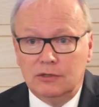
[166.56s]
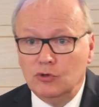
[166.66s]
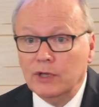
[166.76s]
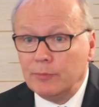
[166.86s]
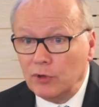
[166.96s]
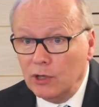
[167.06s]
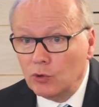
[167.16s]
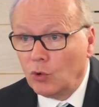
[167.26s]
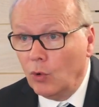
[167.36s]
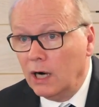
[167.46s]
de
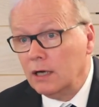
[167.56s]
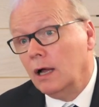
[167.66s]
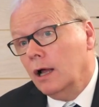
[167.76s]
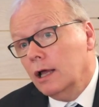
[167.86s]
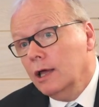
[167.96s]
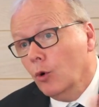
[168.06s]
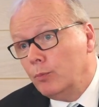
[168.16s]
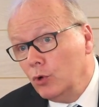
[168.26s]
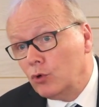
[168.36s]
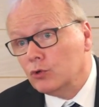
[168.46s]
Napoléon III. Et on
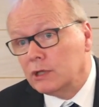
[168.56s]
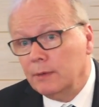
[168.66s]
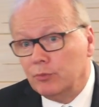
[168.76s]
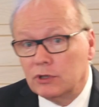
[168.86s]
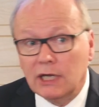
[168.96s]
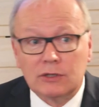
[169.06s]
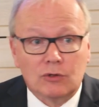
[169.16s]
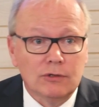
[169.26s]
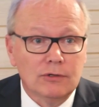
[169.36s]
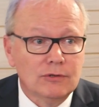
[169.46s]
peut compter
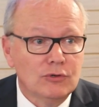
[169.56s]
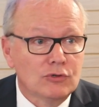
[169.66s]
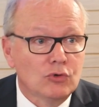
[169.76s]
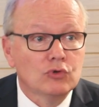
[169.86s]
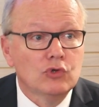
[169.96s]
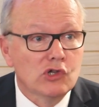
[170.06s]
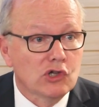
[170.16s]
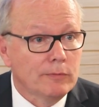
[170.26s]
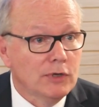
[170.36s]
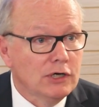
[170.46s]
peut-être le, comte de
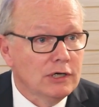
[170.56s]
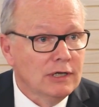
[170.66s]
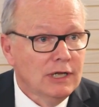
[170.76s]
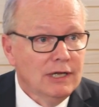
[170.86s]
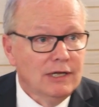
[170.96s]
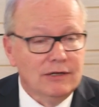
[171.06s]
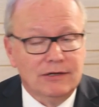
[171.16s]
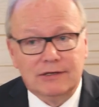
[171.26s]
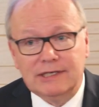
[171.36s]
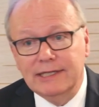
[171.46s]
Chambord,
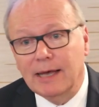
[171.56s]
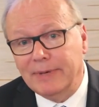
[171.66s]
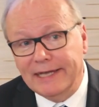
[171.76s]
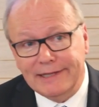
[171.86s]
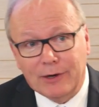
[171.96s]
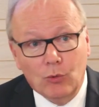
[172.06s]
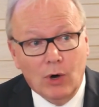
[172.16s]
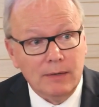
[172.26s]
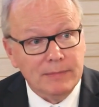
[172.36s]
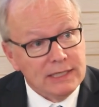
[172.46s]
euh, qui n'a pas été
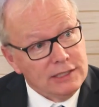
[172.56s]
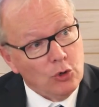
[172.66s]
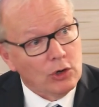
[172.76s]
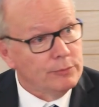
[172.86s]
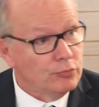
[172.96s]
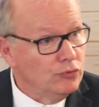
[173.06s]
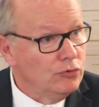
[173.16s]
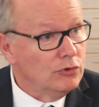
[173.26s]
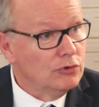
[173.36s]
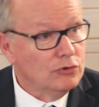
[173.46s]
roi, mais qui aurait
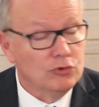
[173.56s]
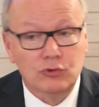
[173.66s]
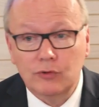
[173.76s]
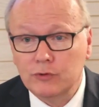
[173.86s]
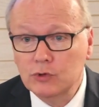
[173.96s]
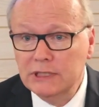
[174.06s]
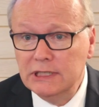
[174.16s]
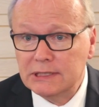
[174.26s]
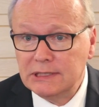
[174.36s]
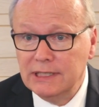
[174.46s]
pu le,
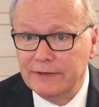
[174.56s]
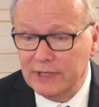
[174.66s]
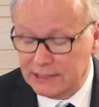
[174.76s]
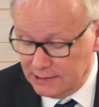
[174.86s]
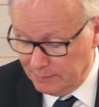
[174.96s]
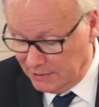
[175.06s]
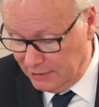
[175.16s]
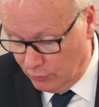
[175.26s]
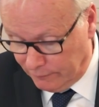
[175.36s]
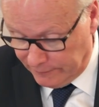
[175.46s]
devenir s'il avait
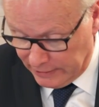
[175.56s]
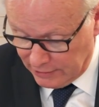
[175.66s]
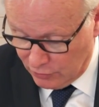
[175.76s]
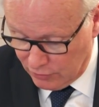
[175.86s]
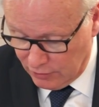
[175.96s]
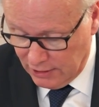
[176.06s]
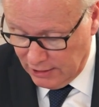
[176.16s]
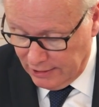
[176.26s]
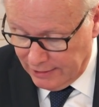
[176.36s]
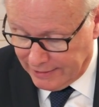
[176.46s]
accepté de faire euh,
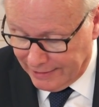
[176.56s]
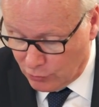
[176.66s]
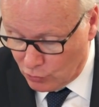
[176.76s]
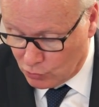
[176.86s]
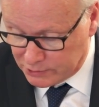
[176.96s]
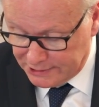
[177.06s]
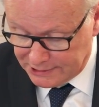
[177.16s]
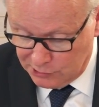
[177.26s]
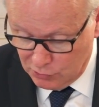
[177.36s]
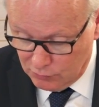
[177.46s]
quelques
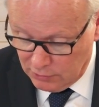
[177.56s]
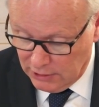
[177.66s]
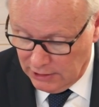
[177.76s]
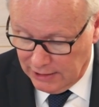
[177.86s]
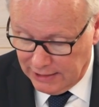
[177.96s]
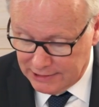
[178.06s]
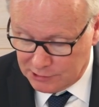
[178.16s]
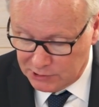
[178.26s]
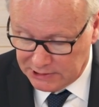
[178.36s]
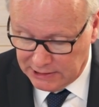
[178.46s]
concessions à la
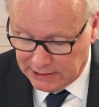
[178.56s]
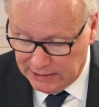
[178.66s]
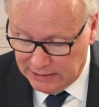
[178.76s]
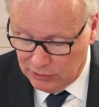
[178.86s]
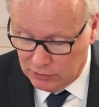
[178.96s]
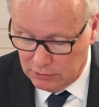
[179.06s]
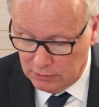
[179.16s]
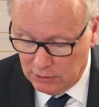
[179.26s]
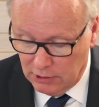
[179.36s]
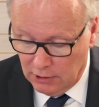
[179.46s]
société euh,
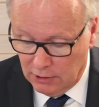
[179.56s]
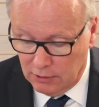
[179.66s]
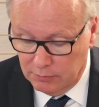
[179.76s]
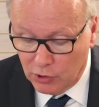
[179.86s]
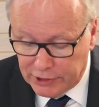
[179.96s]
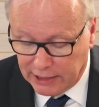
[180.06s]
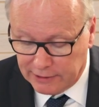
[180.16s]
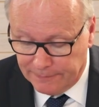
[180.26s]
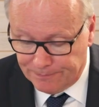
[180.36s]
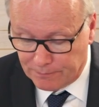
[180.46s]
moderne.